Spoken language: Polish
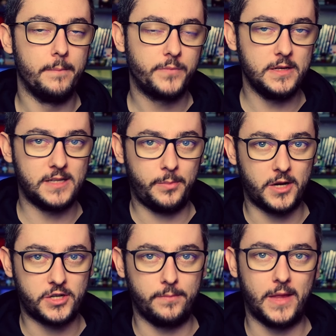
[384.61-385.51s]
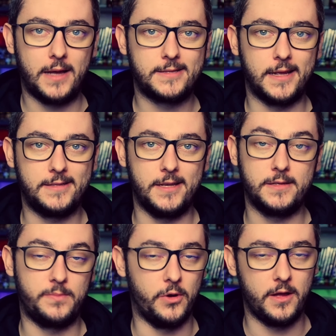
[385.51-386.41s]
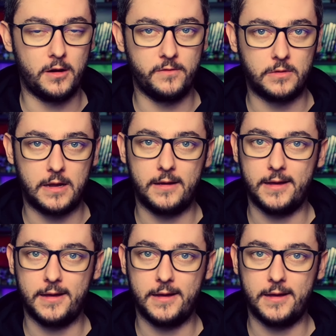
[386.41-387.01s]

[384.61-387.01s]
No i zapraszam na sekcję spoilerową dla